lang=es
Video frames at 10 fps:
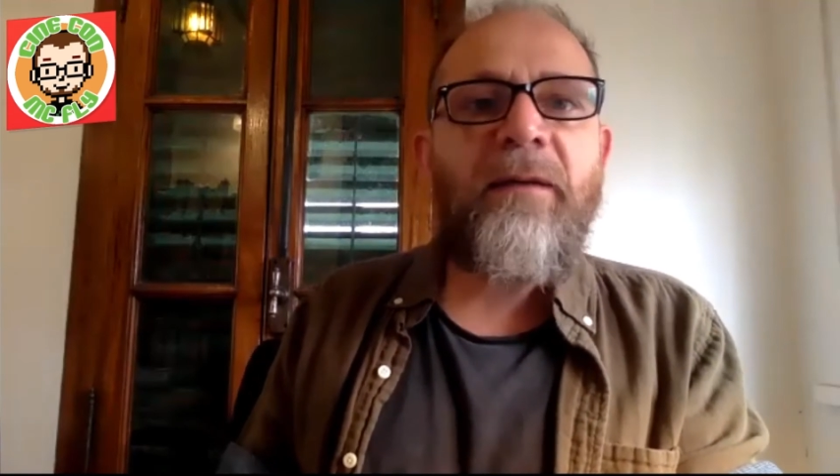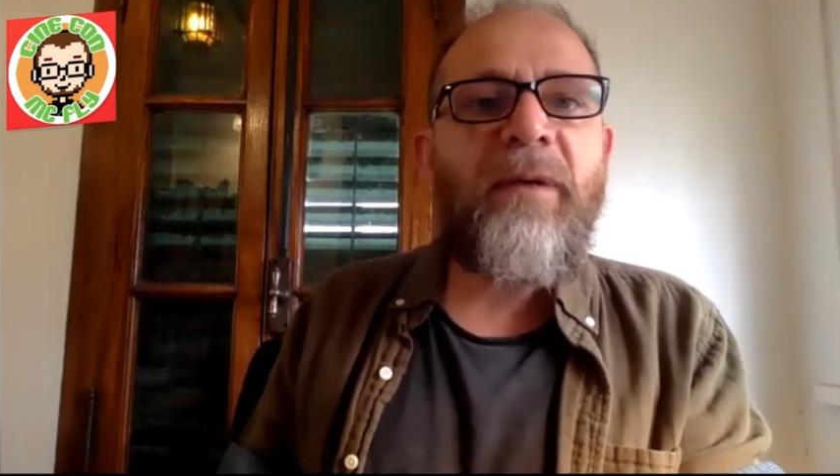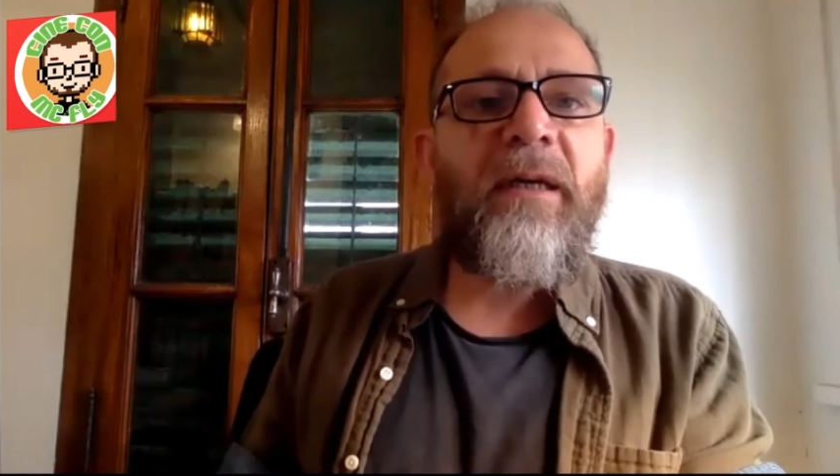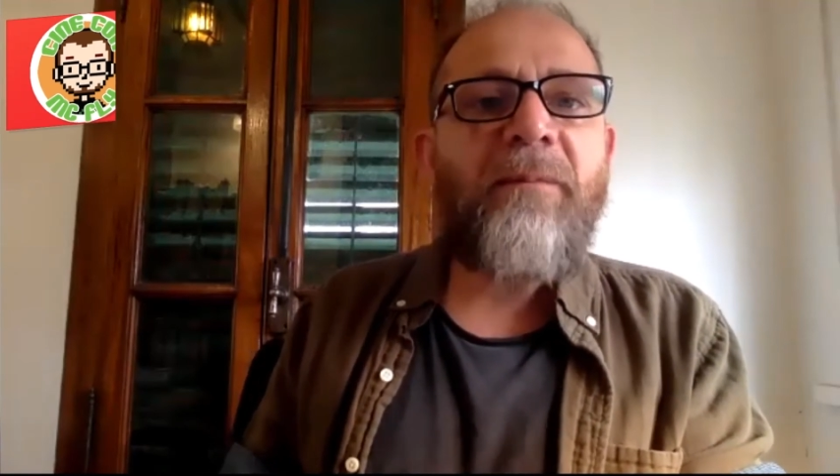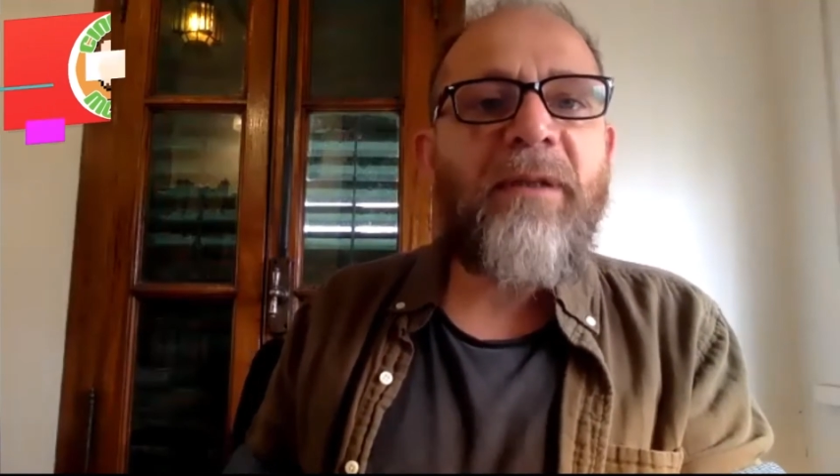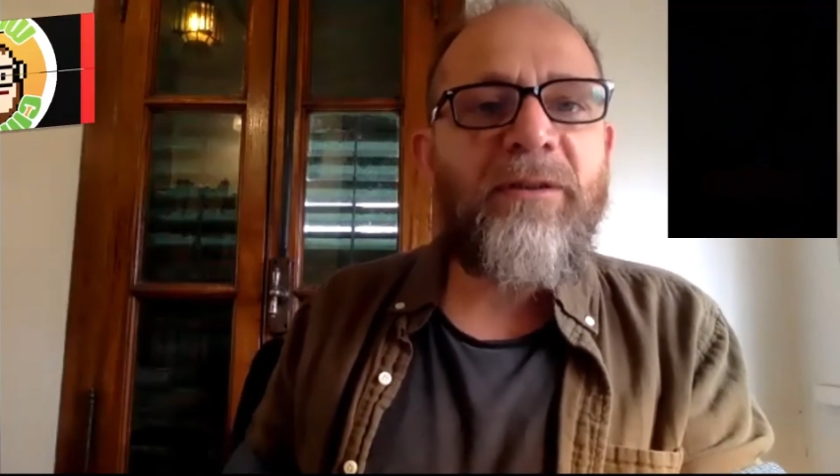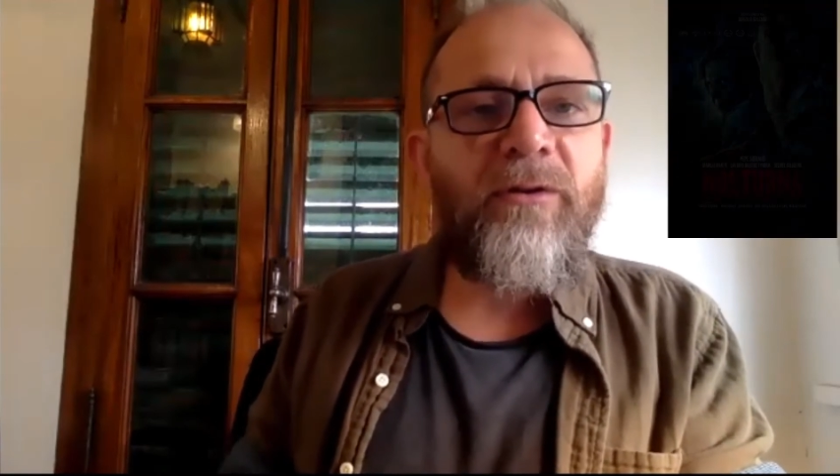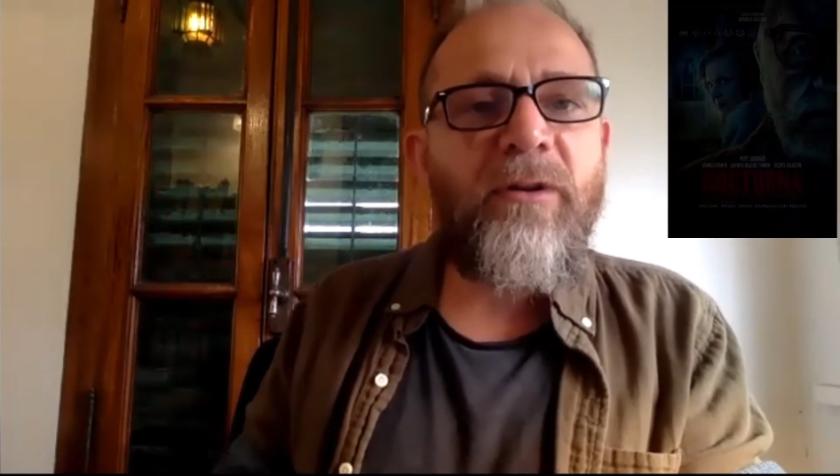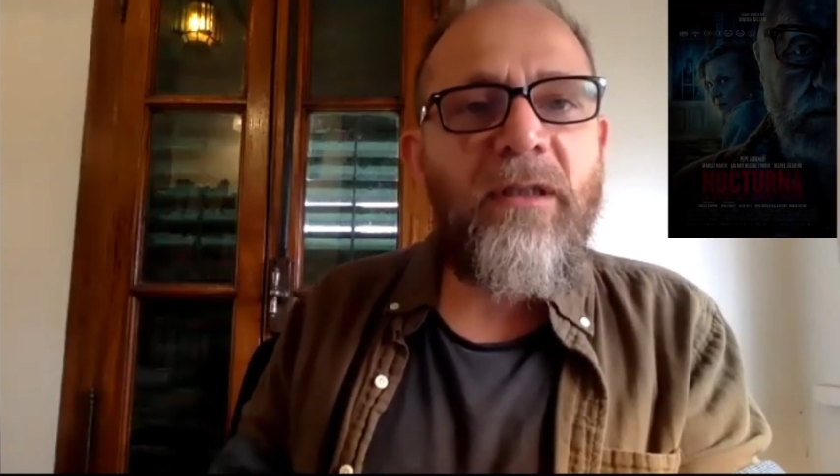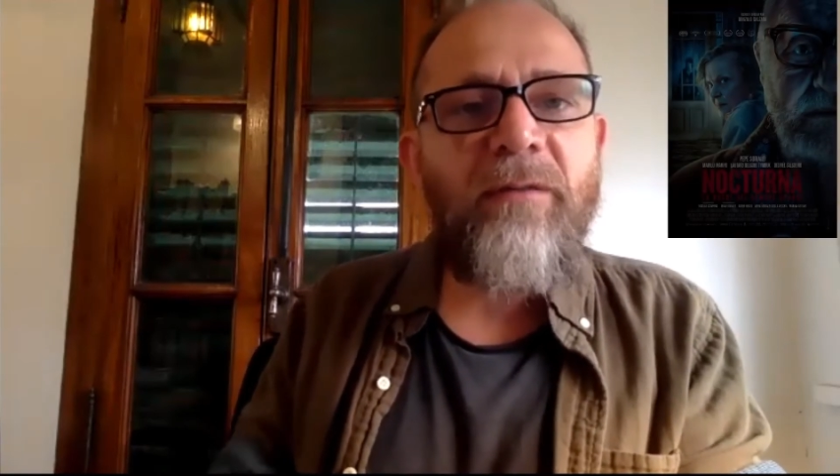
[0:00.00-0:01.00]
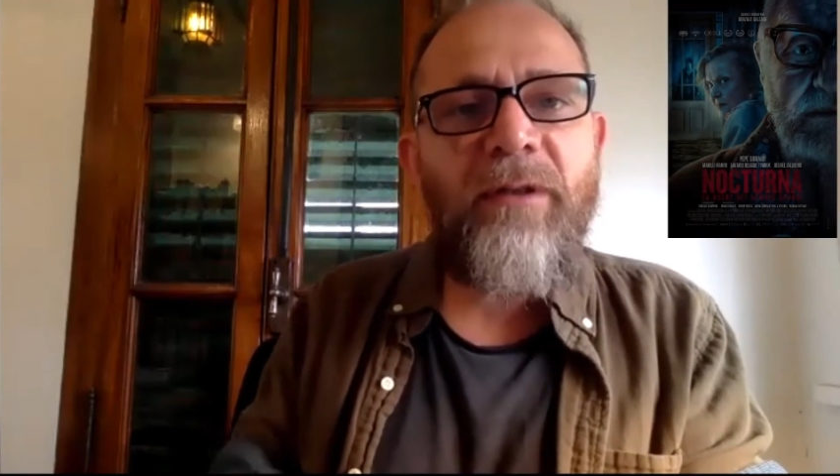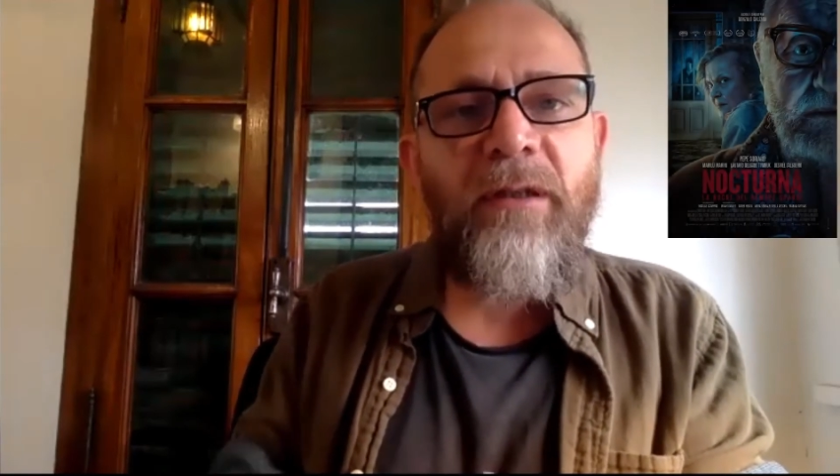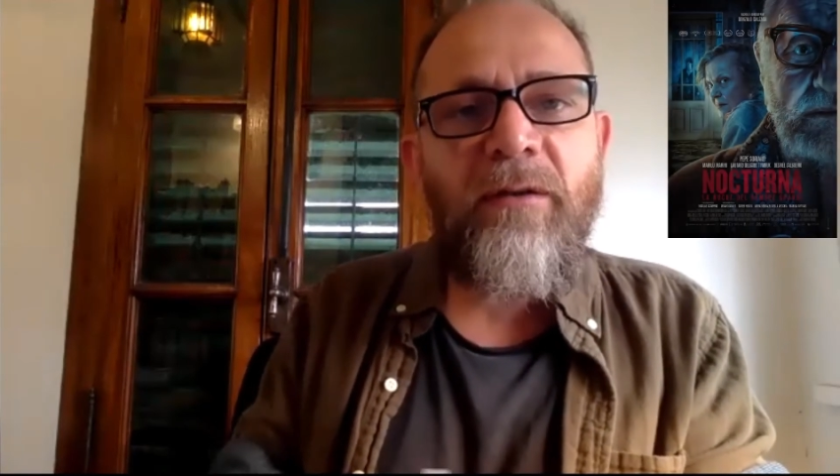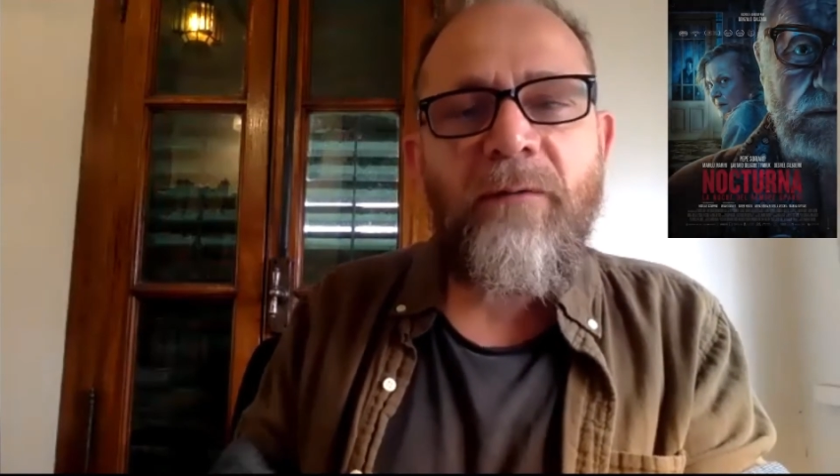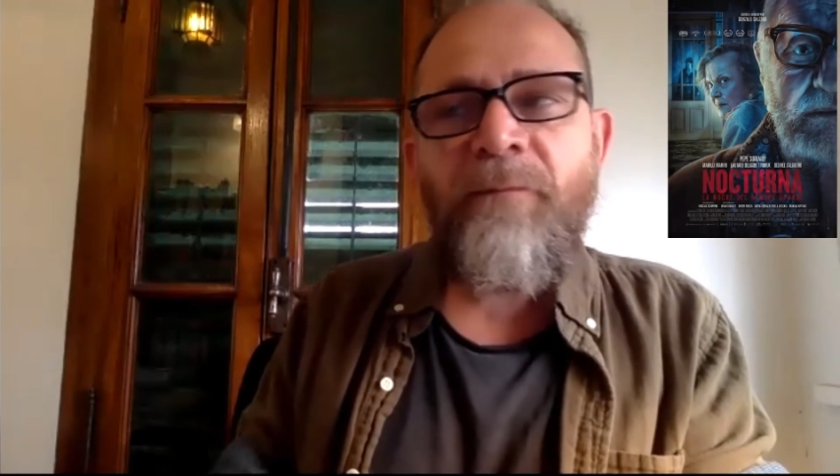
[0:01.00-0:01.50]
me apasionó
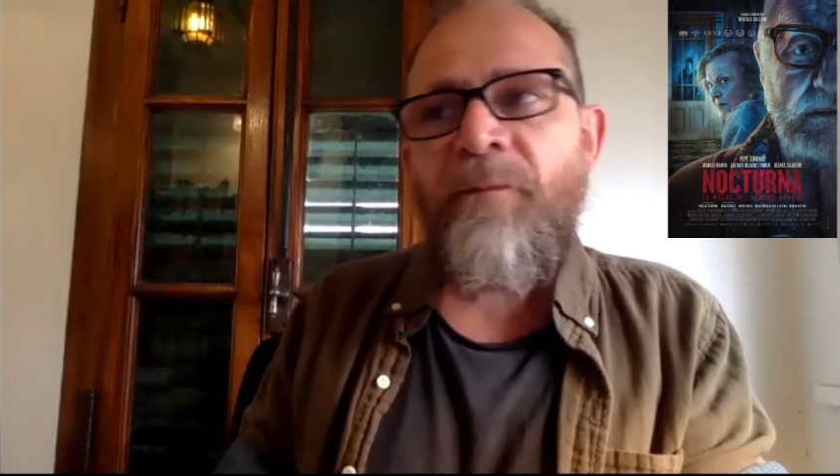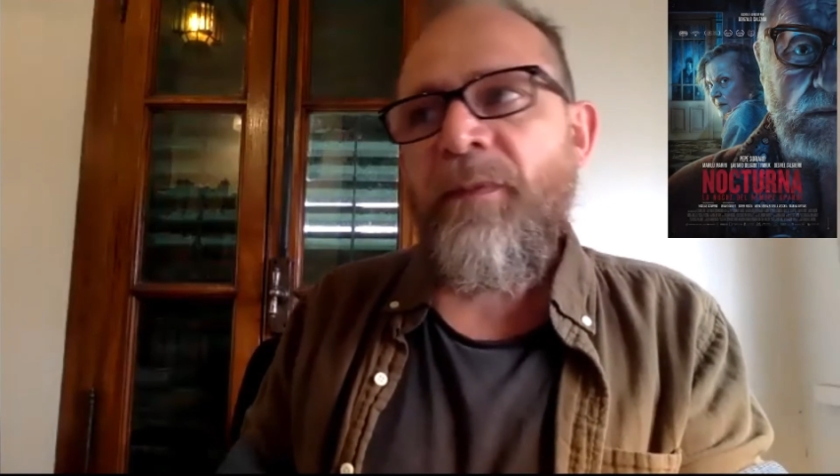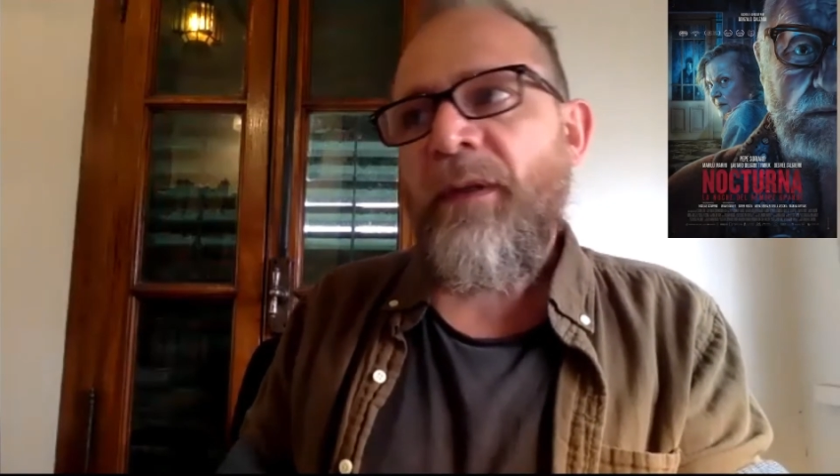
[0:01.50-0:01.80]
escribirlo,